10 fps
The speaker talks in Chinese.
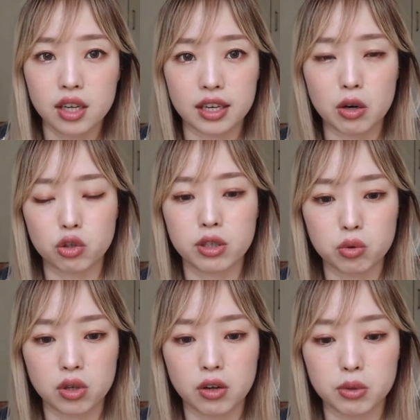然后我就会
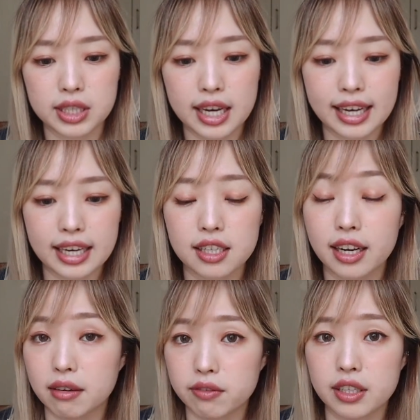说：“哦，我现在大概是
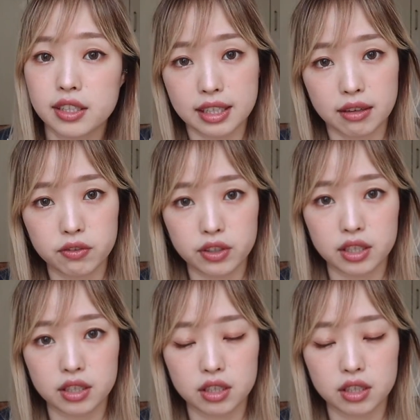两分、三分，